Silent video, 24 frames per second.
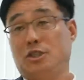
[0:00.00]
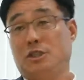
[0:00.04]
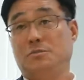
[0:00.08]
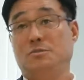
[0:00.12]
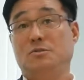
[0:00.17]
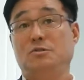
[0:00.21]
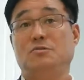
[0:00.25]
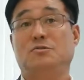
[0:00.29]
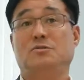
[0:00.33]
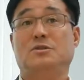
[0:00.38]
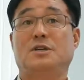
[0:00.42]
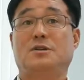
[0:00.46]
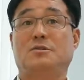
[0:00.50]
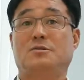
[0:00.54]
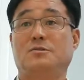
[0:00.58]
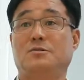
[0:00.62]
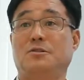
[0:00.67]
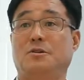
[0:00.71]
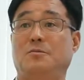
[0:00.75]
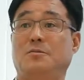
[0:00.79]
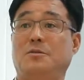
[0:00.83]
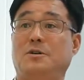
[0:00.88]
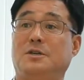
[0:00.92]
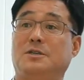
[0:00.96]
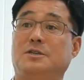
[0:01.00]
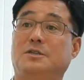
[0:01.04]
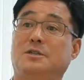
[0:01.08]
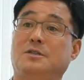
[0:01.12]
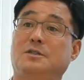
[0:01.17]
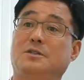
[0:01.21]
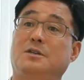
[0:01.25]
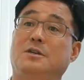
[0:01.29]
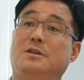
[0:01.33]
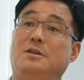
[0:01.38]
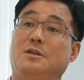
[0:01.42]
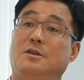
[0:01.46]
그리고 1 6나으로
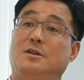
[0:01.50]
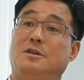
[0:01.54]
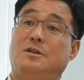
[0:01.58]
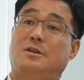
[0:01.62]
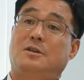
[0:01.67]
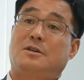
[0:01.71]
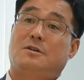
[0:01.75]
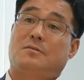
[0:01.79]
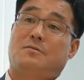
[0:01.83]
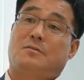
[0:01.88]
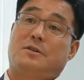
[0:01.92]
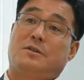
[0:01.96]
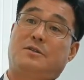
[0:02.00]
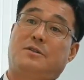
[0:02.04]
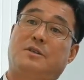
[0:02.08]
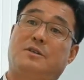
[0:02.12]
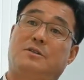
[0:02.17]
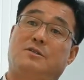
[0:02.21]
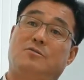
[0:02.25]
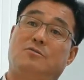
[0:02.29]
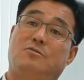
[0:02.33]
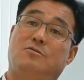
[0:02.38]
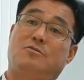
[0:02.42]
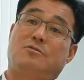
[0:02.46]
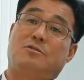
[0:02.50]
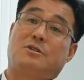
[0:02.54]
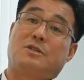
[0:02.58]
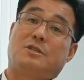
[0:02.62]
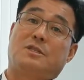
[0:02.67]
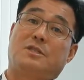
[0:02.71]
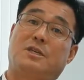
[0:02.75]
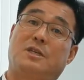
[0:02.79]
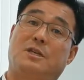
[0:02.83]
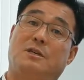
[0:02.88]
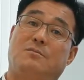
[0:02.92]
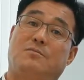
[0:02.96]
넘어가서는 버텍스
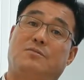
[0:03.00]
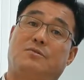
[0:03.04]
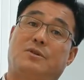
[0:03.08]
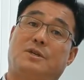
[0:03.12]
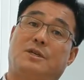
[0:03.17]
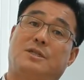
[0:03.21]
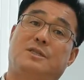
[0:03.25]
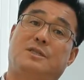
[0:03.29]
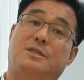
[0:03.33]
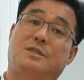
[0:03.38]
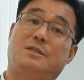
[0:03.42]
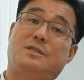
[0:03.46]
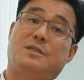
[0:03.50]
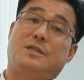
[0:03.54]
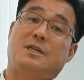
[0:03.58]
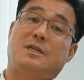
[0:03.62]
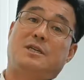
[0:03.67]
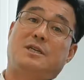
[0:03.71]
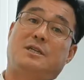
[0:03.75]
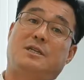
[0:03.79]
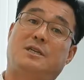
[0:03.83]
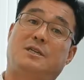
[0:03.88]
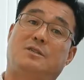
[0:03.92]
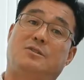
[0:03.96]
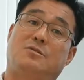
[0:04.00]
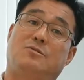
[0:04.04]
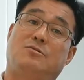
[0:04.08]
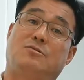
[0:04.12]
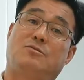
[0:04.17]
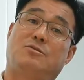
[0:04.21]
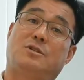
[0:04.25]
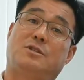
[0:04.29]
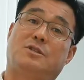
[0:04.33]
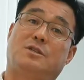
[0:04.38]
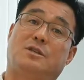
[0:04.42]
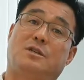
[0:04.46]
울트라 스케일 플러스
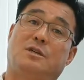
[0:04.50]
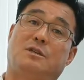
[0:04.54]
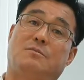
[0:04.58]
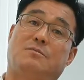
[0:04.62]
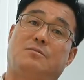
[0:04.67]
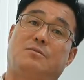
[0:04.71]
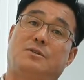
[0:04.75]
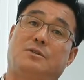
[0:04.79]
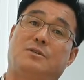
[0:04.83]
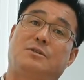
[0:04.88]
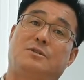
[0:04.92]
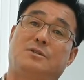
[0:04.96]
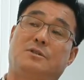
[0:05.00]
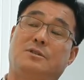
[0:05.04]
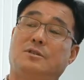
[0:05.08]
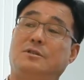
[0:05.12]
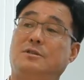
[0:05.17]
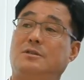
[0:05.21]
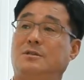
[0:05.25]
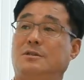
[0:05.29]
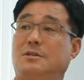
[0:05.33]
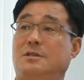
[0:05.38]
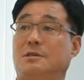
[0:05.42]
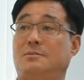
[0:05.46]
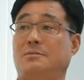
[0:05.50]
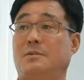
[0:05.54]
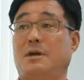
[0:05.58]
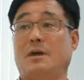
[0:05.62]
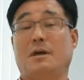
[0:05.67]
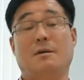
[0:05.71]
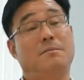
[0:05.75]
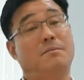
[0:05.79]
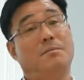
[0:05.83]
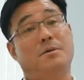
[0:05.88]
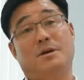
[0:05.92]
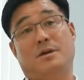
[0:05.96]
킨텍스 울트라 스케일 플러스
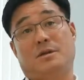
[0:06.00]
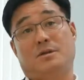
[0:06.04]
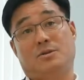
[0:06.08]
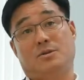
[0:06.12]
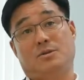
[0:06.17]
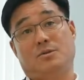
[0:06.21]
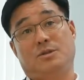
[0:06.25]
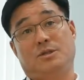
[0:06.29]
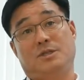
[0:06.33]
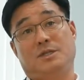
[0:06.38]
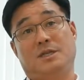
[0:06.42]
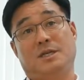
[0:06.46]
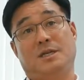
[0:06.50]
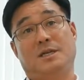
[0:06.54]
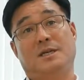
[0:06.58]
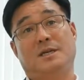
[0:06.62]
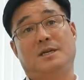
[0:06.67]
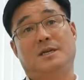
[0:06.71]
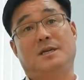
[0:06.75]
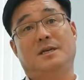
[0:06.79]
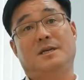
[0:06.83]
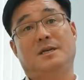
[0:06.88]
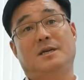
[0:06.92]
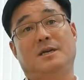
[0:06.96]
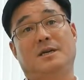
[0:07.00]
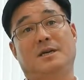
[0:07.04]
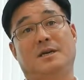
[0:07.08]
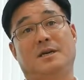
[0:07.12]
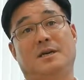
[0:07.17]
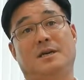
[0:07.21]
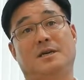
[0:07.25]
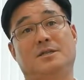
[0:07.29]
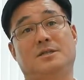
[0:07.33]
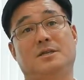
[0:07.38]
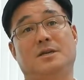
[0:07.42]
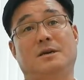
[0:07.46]
그다음에 MPSOC
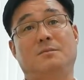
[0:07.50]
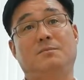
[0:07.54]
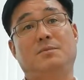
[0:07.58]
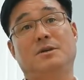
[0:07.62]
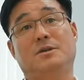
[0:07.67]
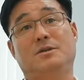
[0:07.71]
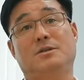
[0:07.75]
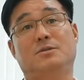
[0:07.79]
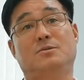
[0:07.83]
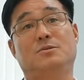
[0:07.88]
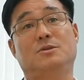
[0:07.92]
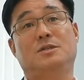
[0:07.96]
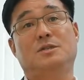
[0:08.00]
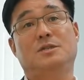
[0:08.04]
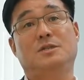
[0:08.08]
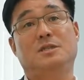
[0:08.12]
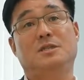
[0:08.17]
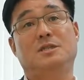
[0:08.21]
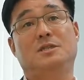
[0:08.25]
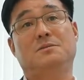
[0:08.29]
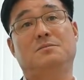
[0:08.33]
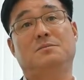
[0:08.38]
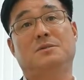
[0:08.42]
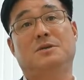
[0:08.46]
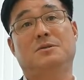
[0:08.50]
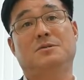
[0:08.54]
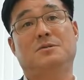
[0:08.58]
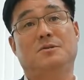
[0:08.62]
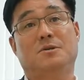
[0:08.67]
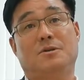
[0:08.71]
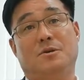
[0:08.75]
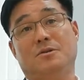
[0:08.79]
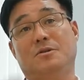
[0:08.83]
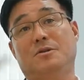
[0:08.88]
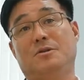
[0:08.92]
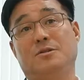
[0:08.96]
그래서 MPS 수는
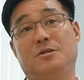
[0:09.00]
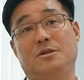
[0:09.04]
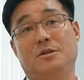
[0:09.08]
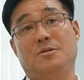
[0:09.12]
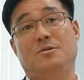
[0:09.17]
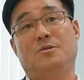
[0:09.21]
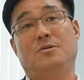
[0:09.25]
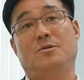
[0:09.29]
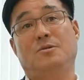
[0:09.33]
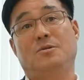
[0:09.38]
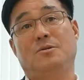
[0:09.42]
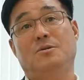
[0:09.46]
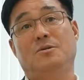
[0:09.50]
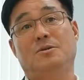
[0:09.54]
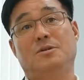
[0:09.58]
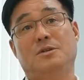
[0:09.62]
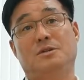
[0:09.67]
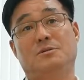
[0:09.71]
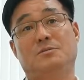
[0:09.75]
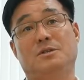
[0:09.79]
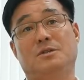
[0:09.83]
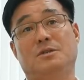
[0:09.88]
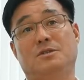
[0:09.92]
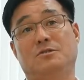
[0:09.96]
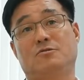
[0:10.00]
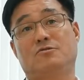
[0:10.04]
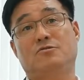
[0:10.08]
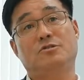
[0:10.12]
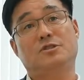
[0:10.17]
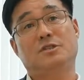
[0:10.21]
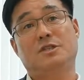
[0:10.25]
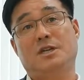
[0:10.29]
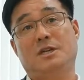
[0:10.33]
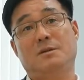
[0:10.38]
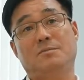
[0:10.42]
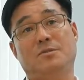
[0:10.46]
20나노를 건너뛰고 2
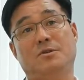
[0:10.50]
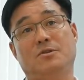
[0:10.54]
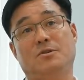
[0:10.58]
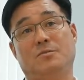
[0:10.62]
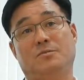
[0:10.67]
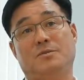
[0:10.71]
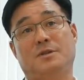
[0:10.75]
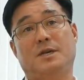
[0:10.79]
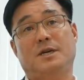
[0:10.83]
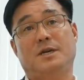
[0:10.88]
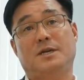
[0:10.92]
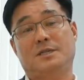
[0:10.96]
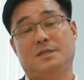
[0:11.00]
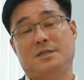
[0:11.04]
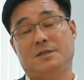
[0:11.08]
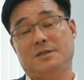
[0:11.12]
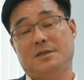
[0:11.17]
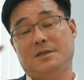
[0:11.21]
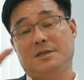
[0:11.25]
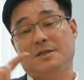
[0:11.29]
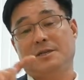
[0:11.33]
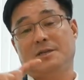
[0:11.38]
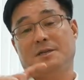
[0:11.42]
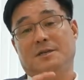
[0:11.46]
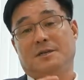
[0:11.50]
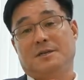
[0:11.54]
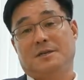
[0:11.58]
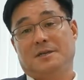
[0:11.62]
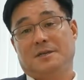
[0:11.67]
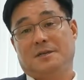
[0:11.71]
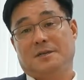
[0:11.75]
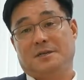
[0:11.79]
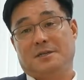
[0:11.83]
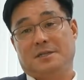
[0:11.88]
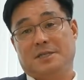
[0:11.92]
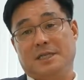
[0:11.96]
0나노에 굳이 할 필요 없다. 그래서
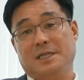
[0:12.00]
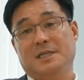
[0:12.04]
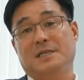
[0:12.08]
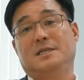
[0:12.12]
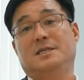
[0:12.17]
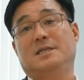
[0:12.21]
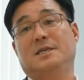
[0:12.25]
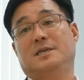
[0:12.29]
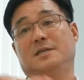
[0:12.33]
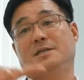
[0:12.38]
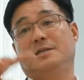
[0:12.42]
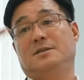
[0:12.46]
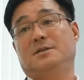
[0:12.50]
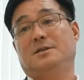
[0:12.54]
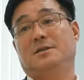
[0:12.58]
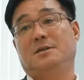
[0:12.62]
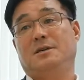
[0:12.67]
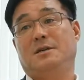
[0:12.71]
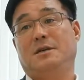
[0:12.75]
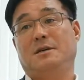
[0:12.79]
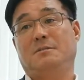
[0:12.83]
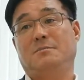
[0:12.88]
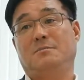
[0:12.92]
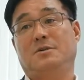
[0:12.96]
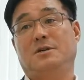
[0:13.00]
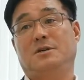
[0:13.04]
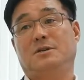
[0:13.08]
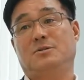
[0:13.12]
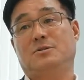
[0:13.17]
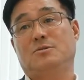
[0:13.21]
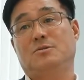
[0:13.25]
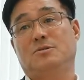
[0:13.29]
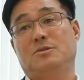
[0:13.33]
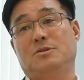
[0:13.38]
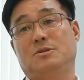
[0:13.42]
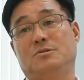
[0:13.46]
징크에서
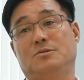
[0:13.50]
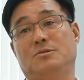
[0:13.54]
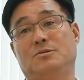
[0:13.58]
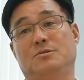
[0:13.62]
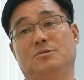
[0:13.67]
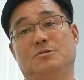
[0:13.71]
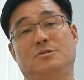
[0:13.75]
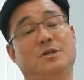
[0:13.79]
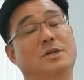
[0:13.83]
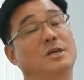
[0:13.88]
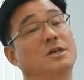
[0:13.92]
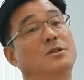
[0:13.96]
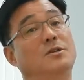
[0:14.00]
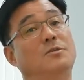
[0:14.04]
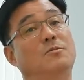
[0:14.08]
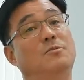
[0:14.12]
MPS OC로